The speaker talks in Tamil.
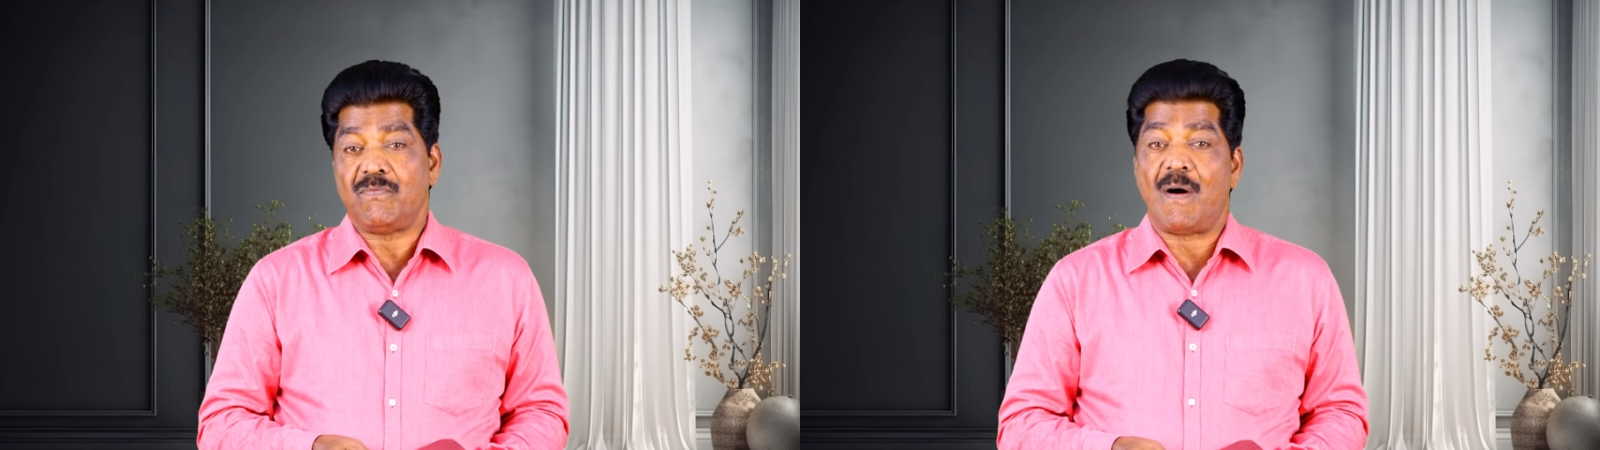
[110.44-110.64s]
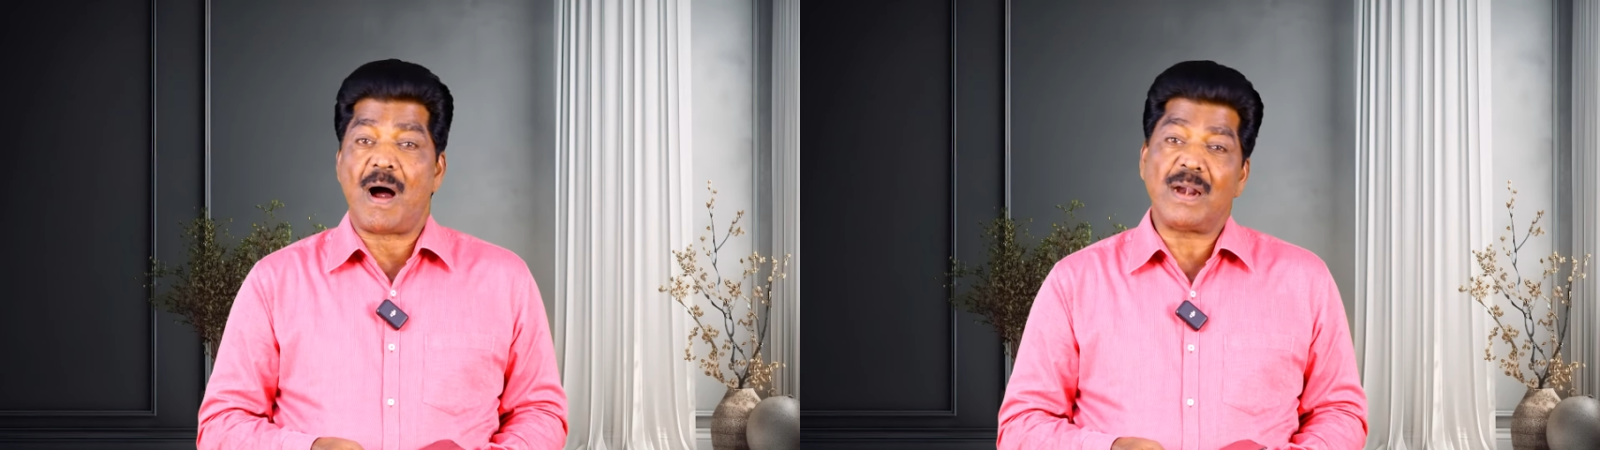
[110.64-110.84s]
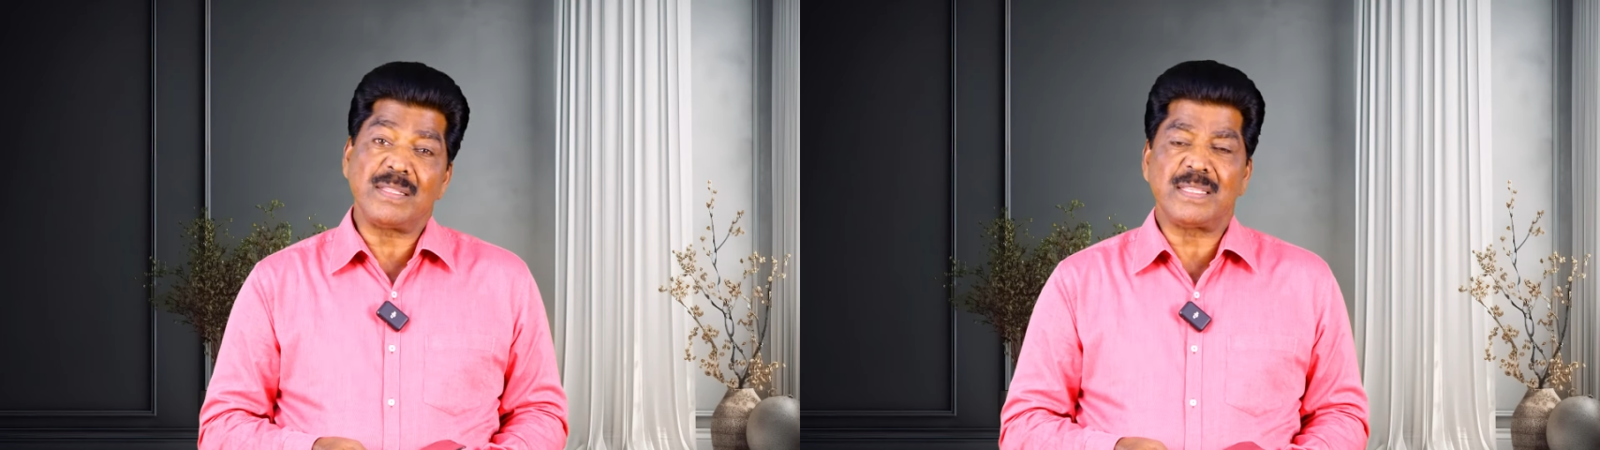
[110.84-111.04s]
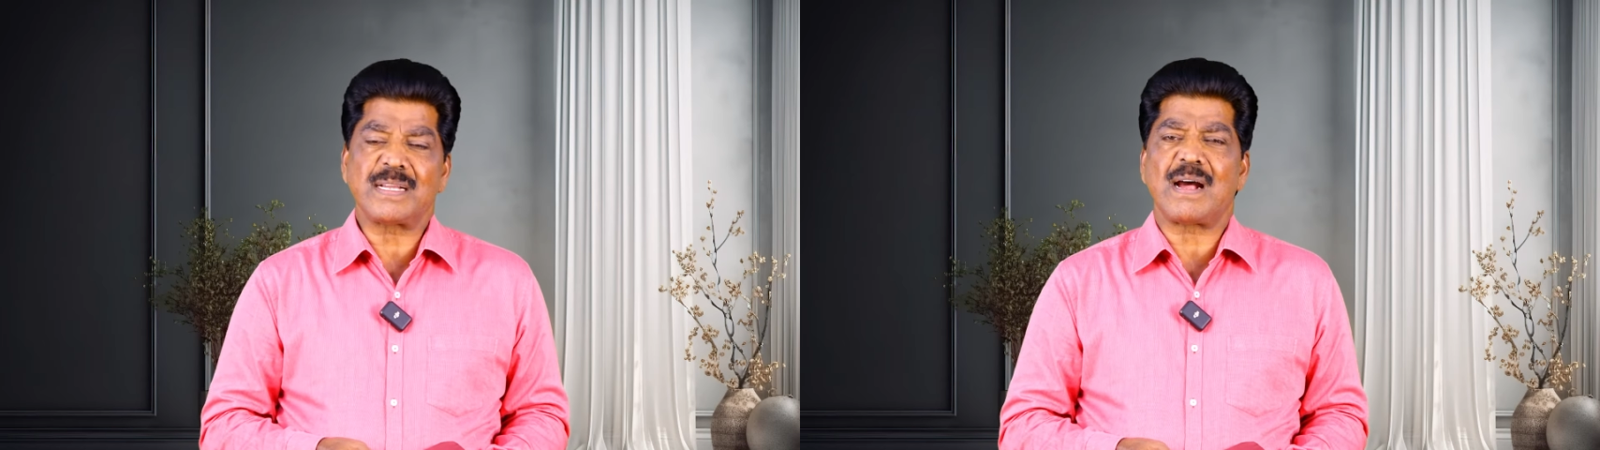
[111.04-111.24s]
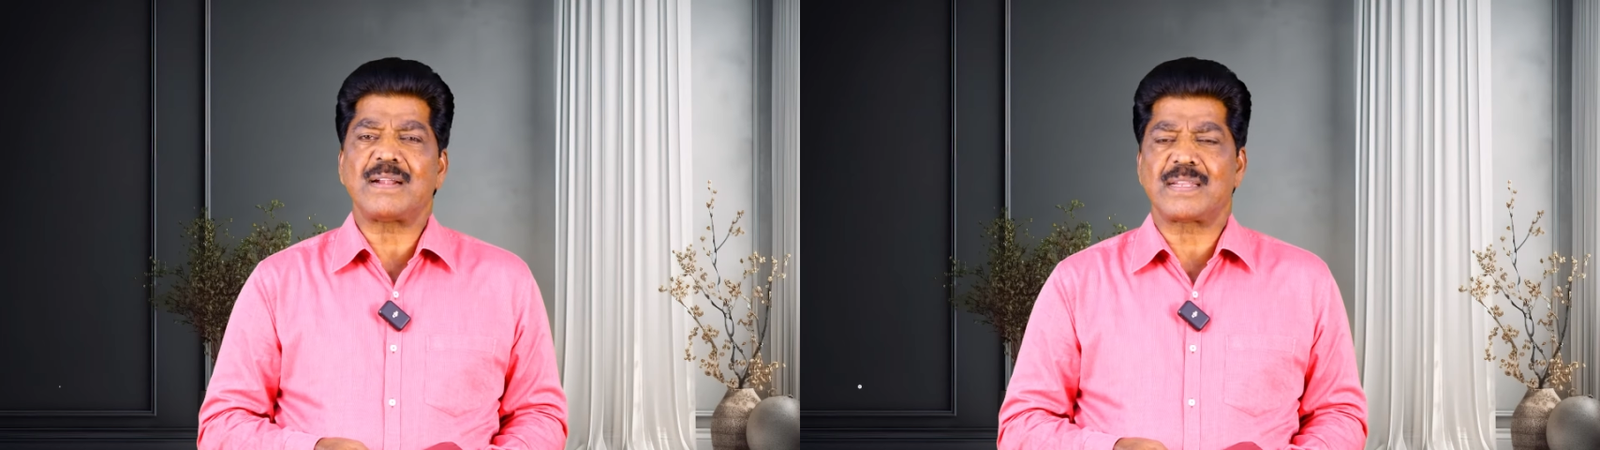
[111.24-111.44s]
வாழ்ந்து
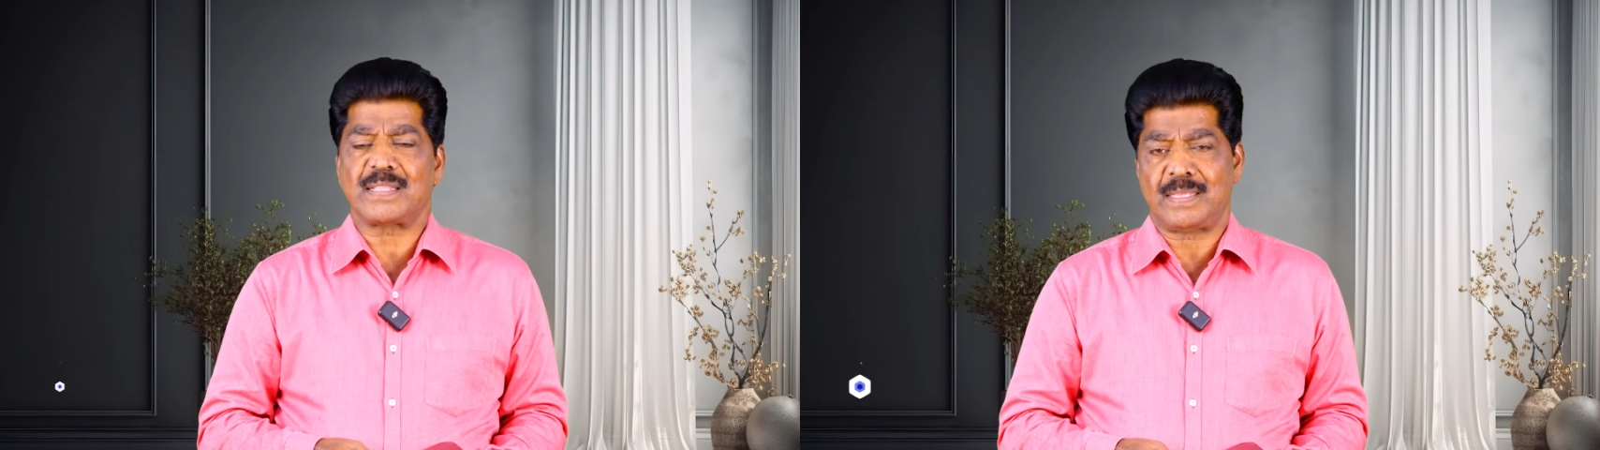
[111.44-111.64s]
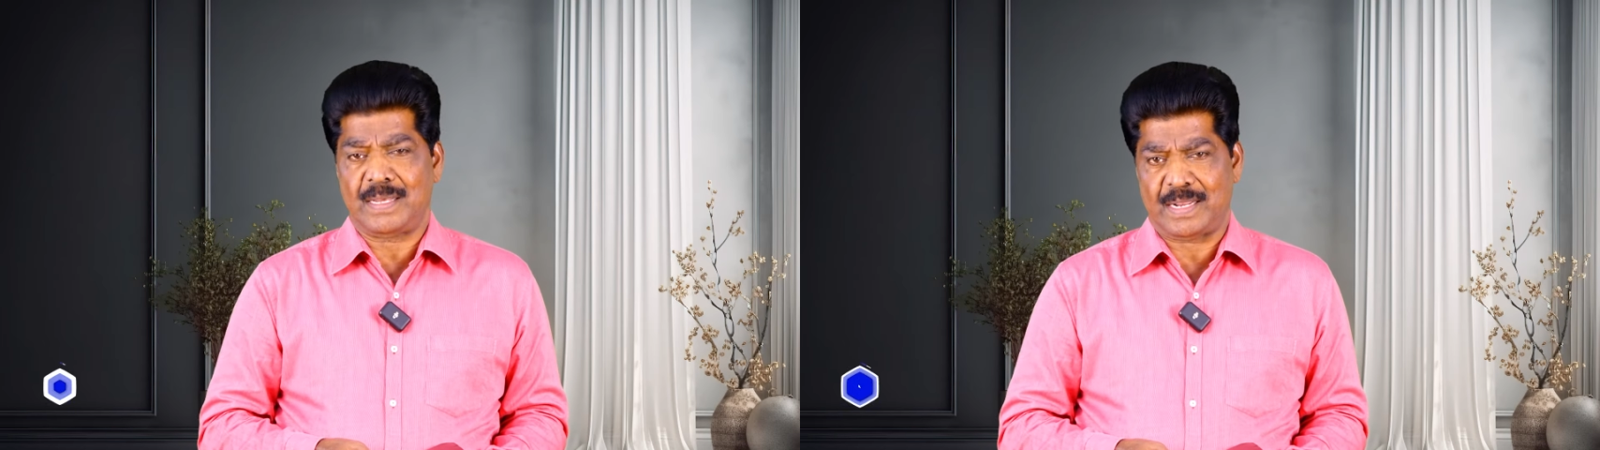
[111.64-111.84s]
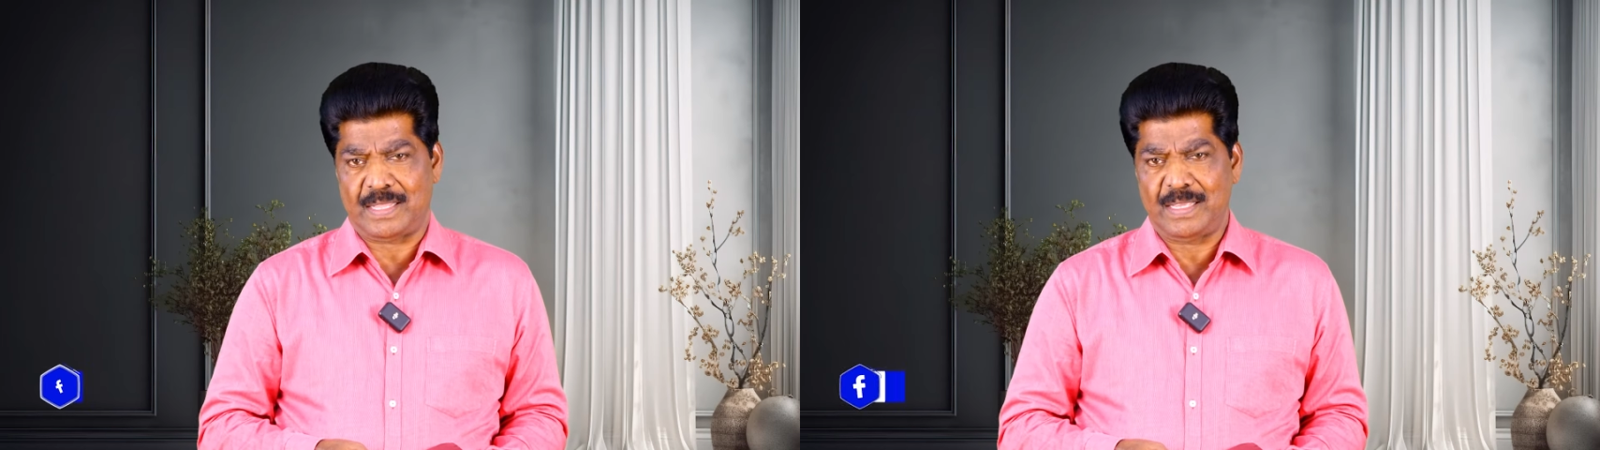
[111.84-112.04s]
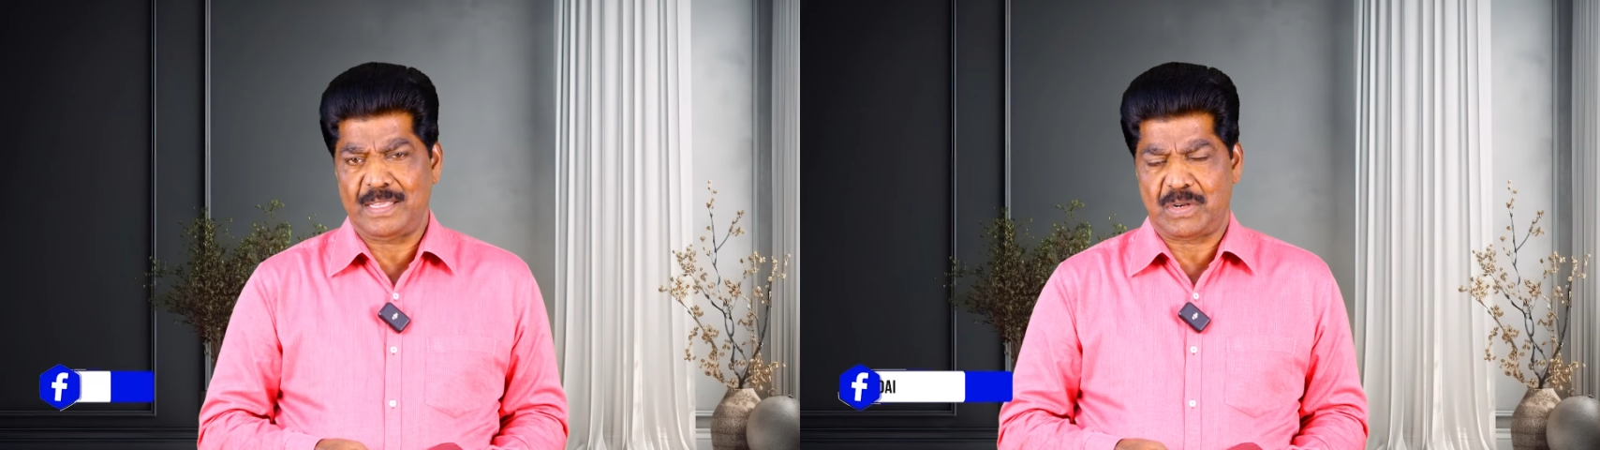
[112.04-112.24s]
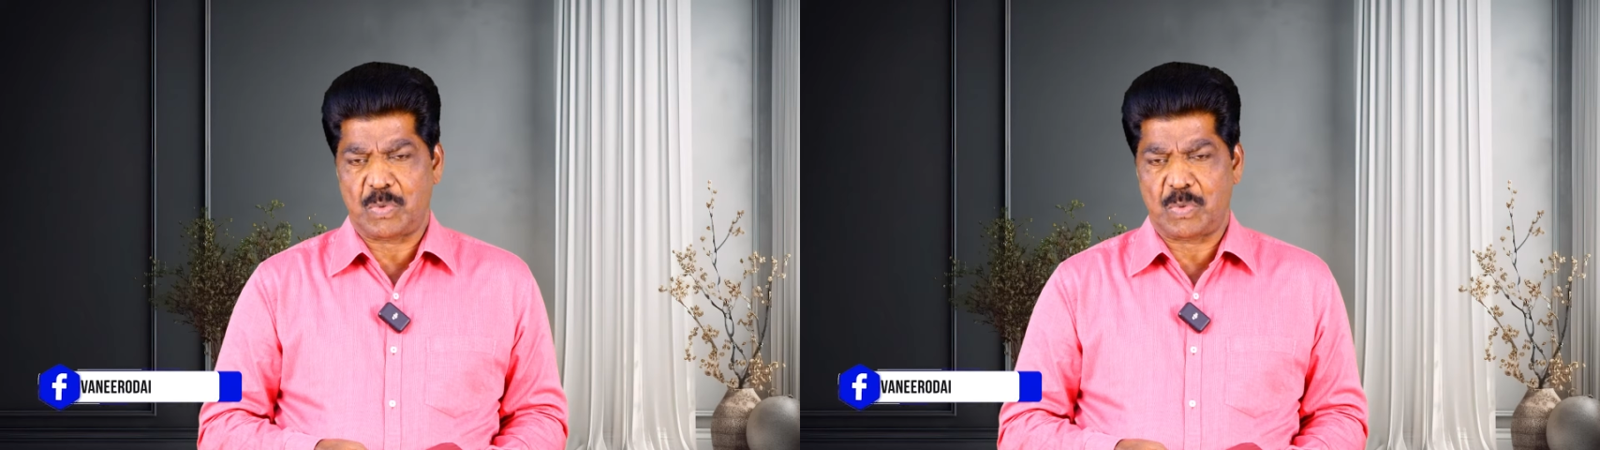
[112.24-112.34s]
காட்டுறதுங்கிறது